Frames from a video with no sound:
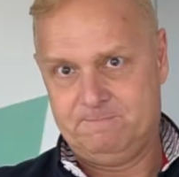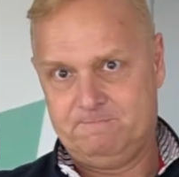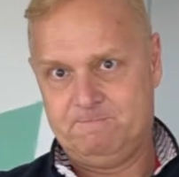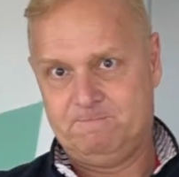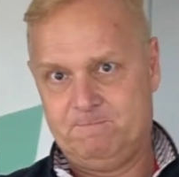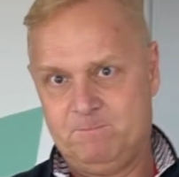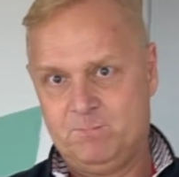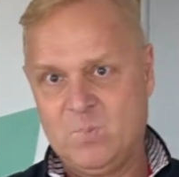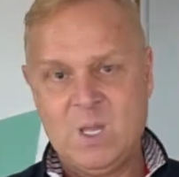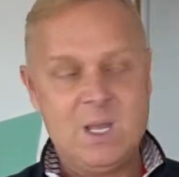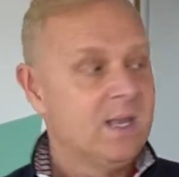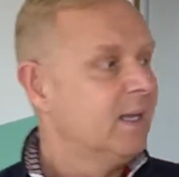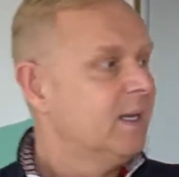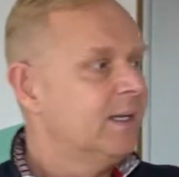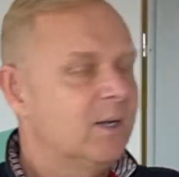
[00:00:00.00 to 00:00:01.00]
Mhm.
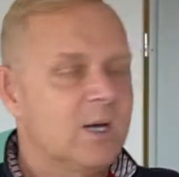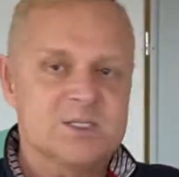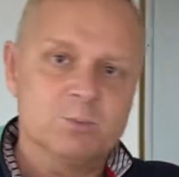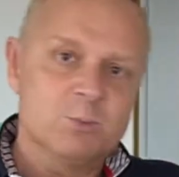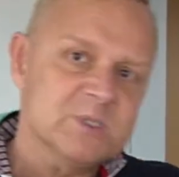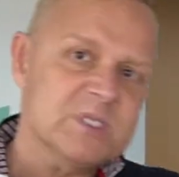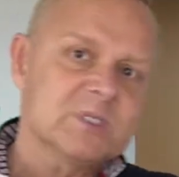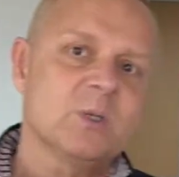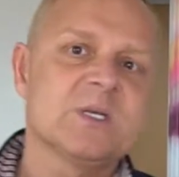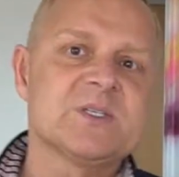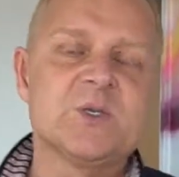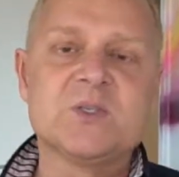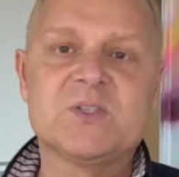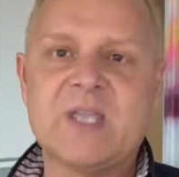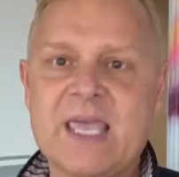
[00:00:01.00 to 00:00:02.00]
Also muss es doch ein
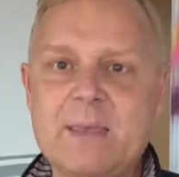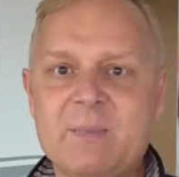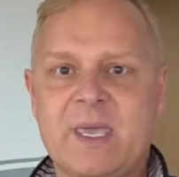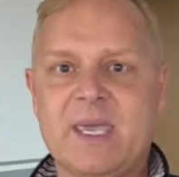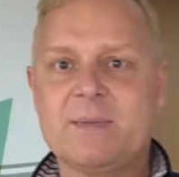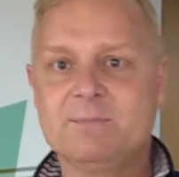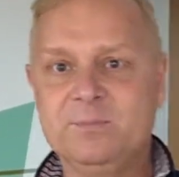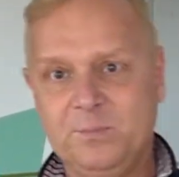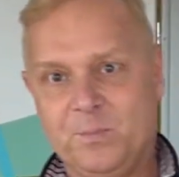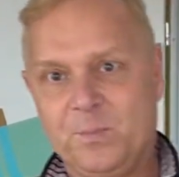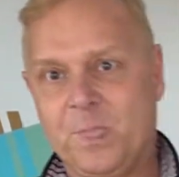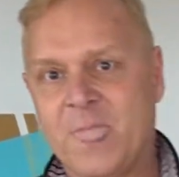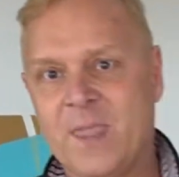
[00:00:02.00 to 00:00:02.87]
System geben,